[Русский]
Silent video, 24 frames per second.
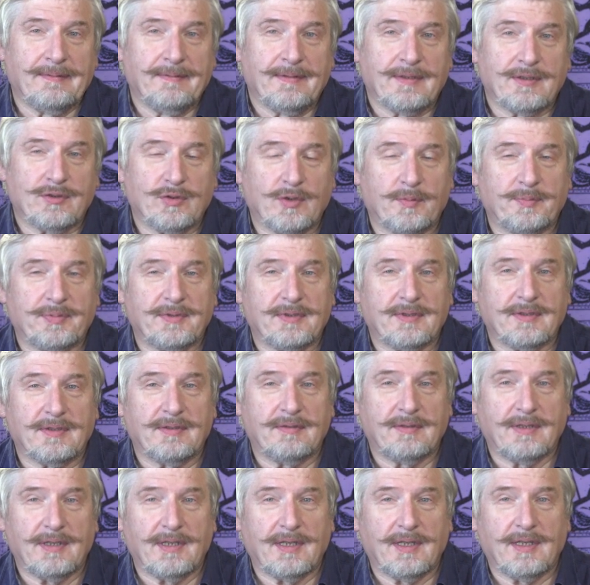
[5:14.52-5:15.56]
Собственно
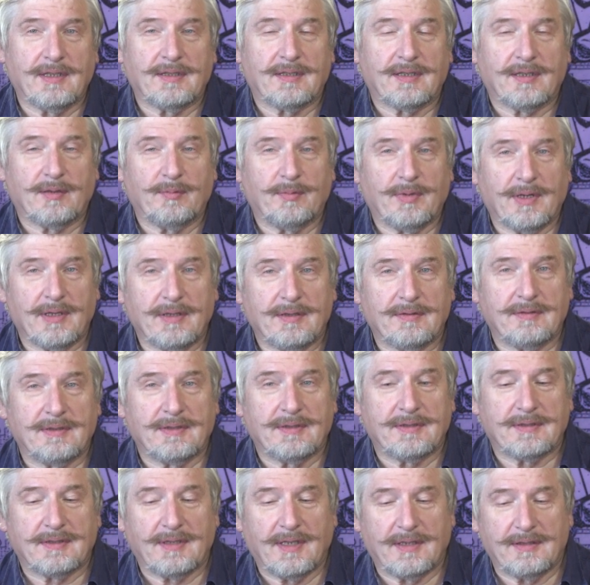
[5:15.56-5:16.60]
говоря, и
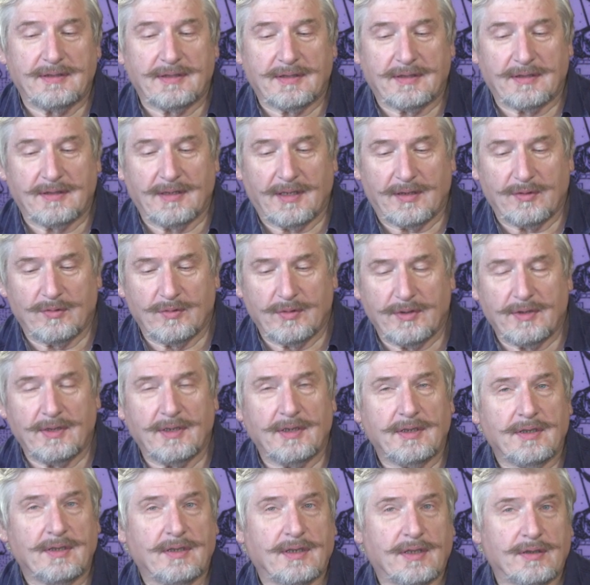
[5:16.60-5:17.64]
отрабатывается та
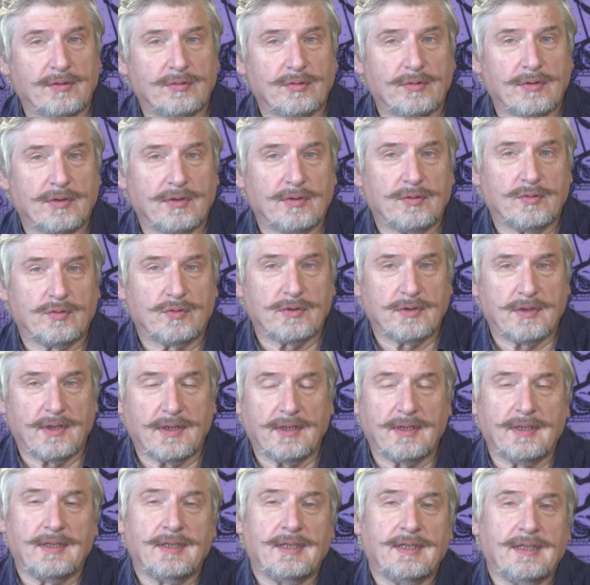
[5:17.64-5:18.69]
технология, которая
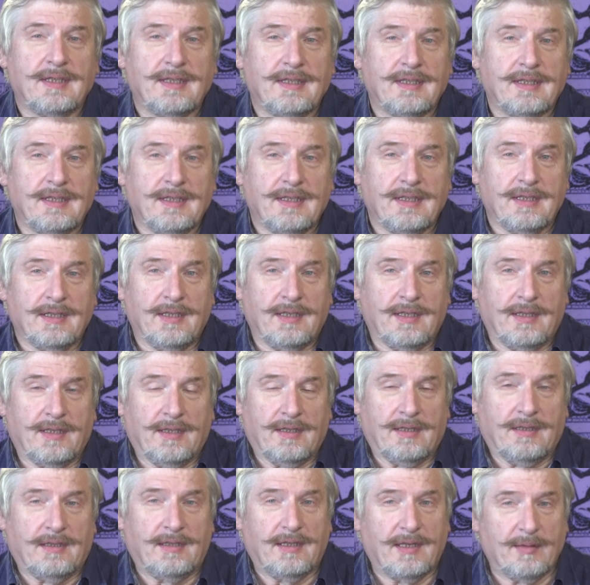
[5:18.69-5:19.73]
нужна
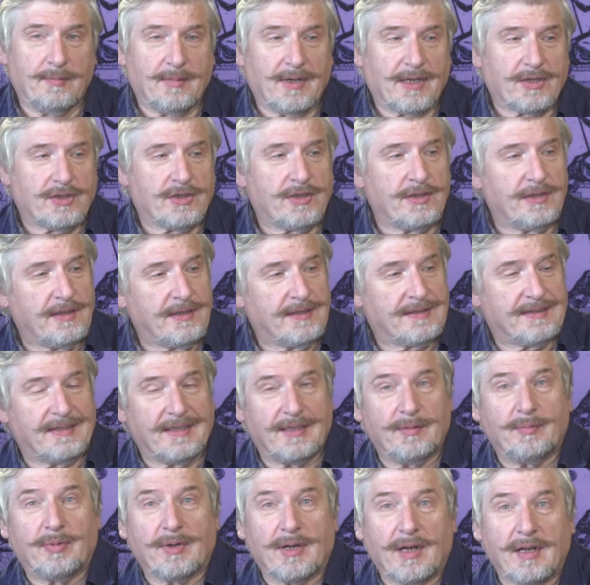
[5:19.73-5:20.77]
для машины
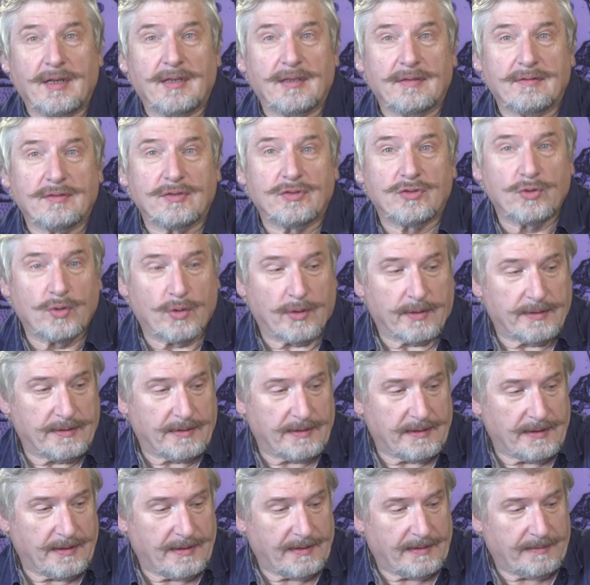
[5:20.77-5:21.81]
церебрального
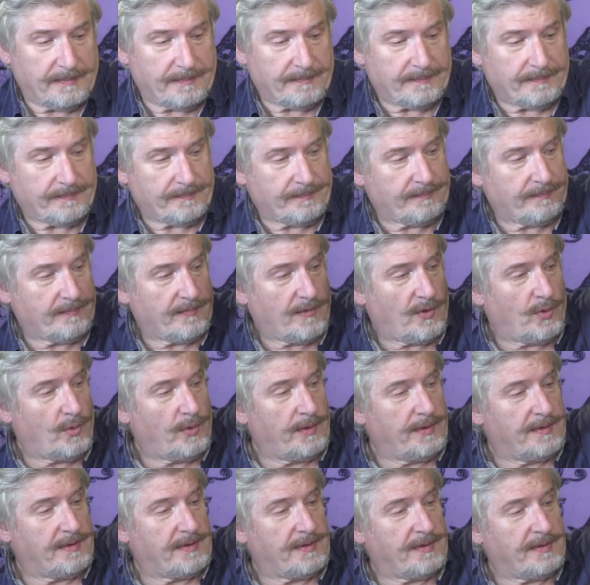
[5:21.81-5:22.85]
сортинга. То
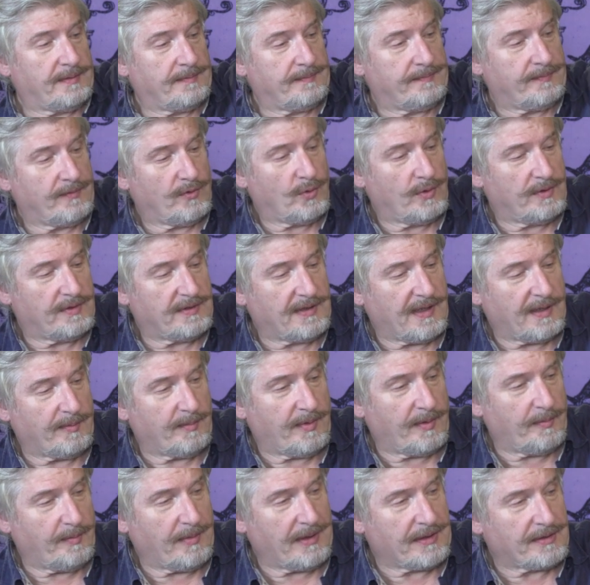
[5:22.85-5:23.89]
есть той
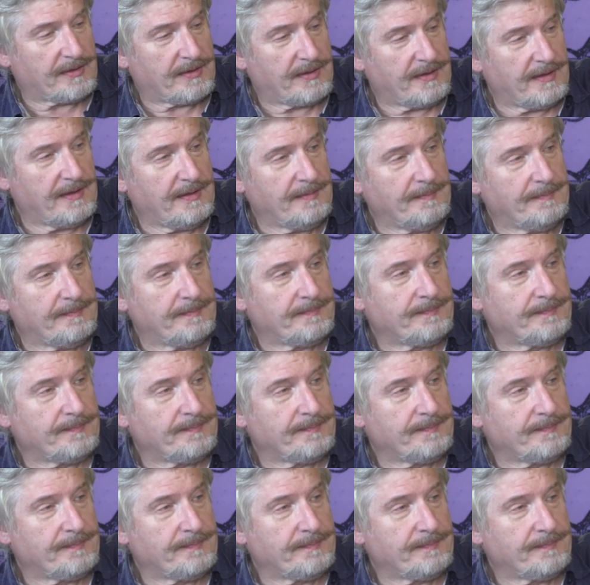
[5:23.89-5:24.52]
самой машины,